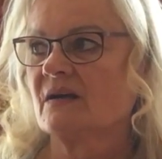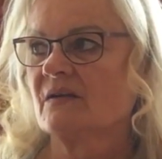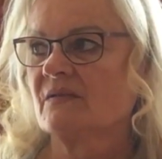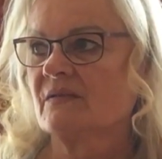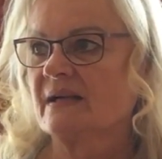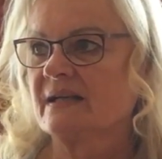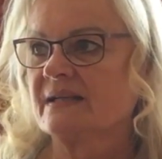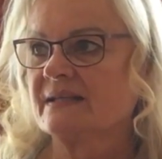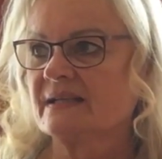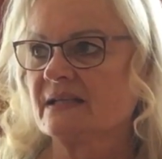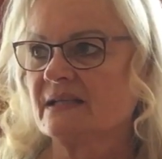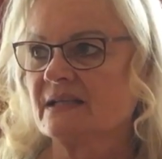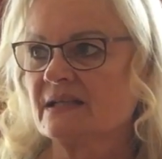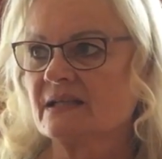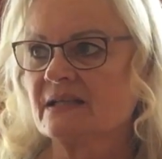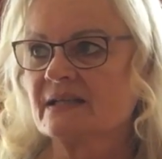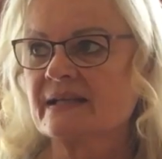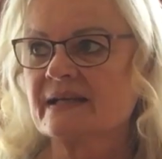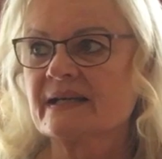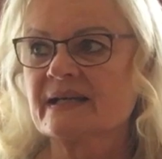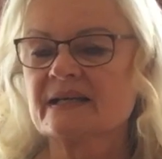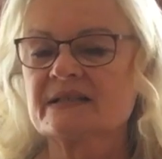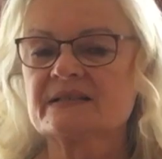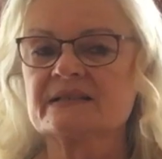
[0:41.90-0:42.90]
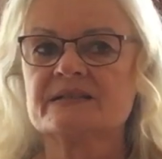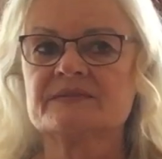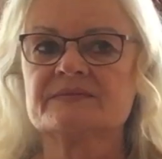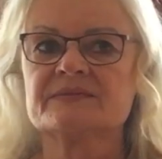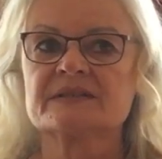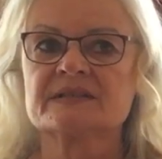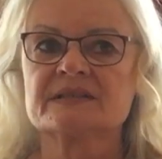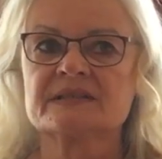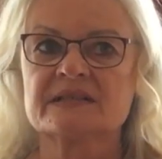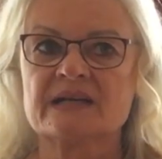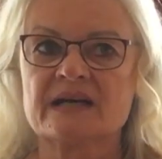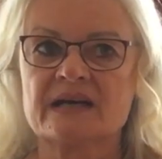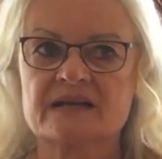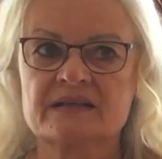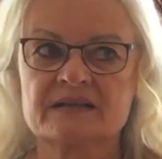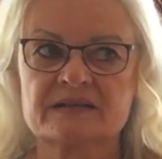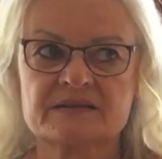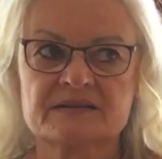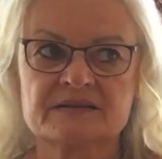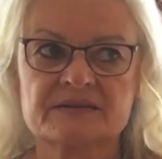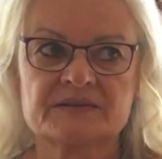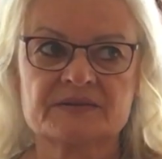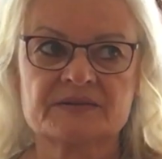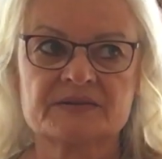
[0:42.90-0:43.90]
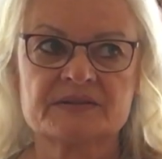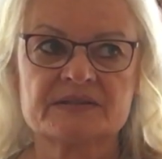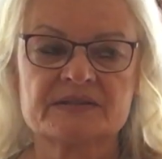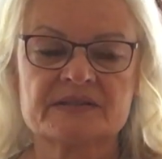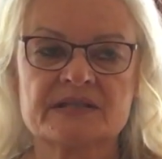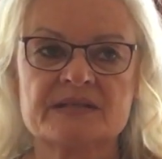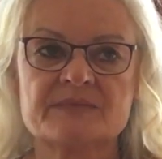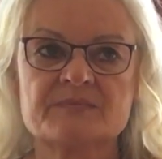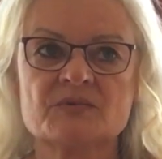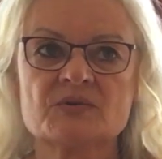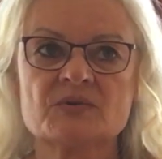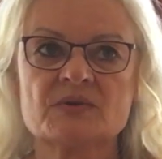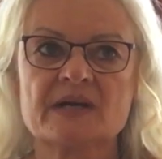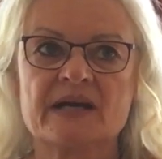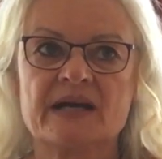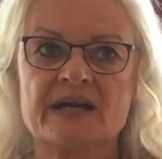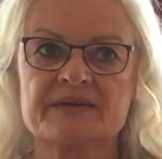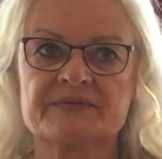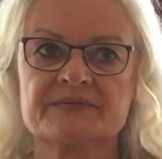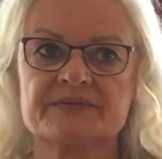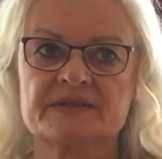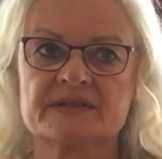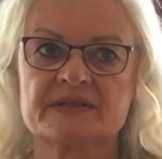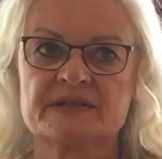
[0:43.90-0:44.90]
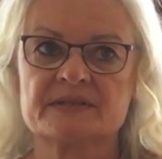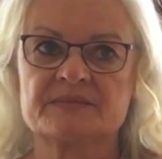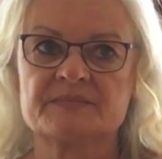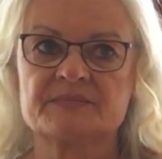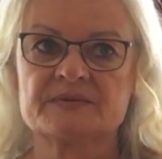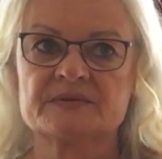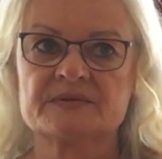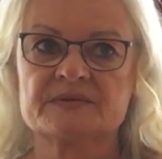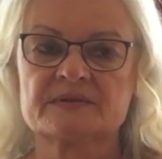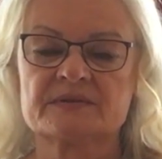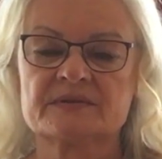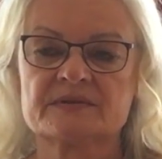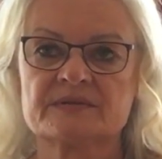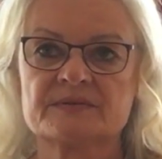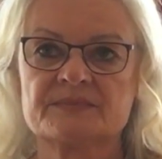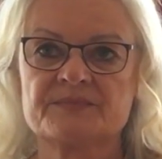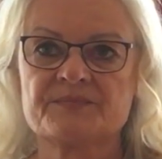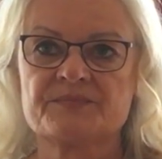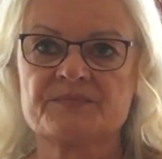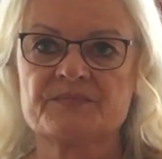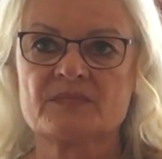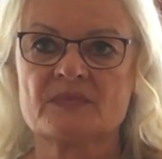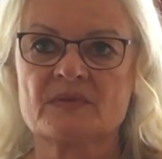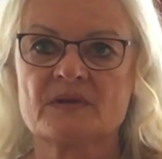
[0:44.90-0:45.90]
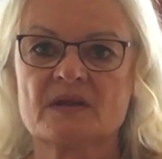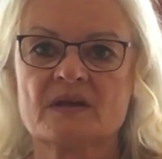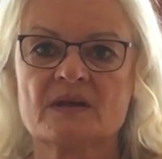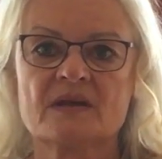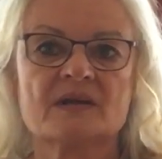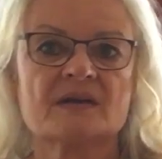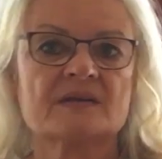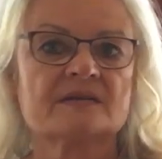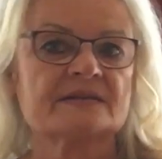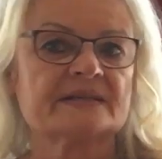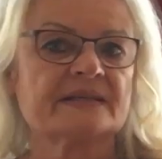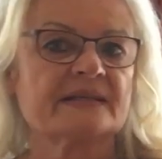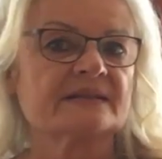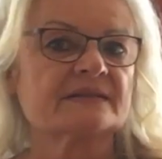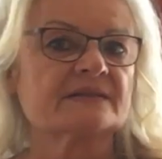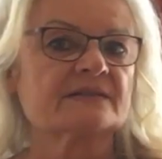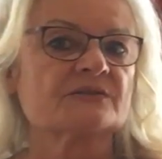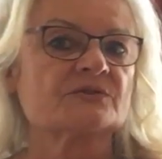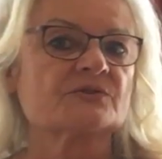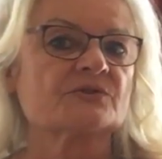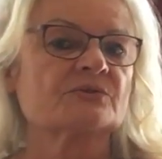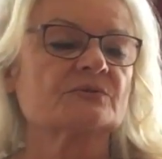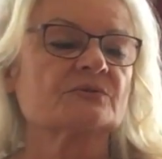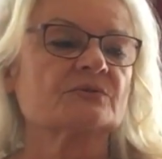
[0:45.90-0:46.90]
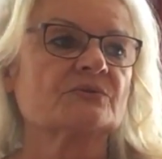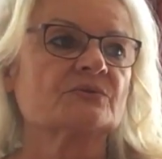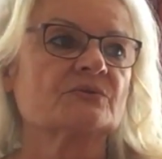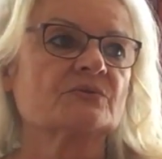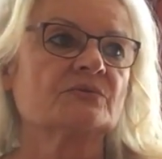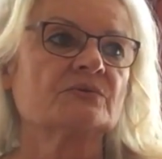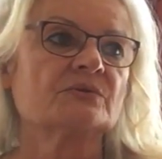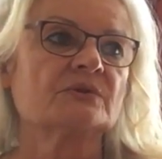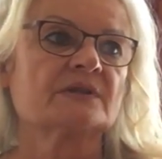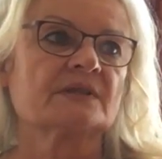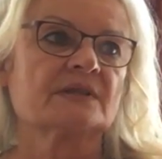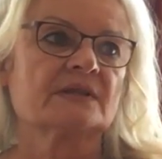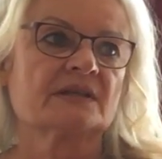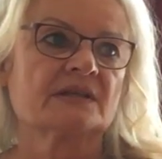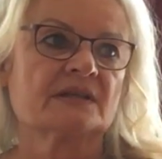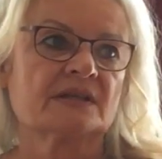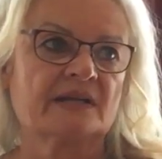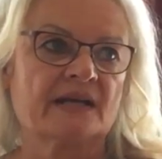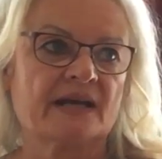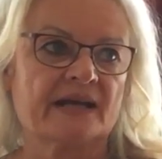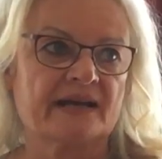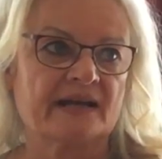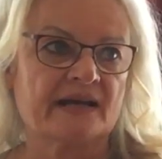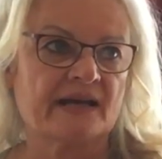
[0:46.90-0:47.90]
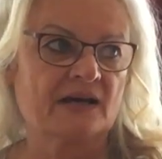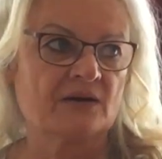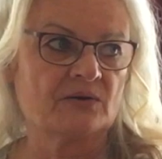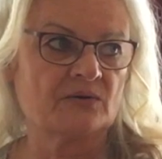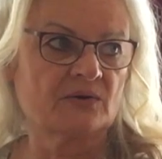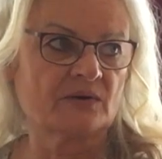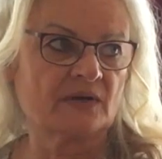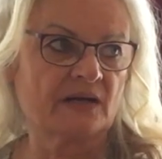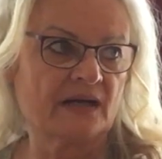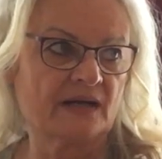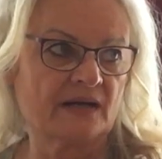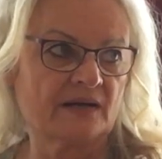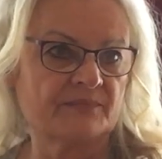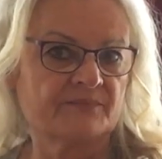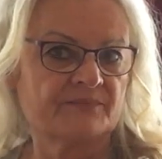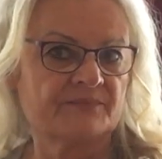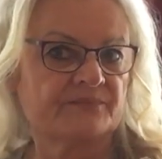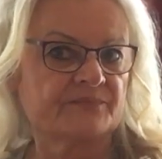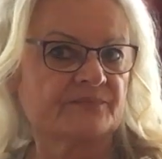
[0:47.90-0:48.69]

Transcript: weil jeder negative Gedanke, dem du Kraft gibst, setzt Strukturen in deiner Aura.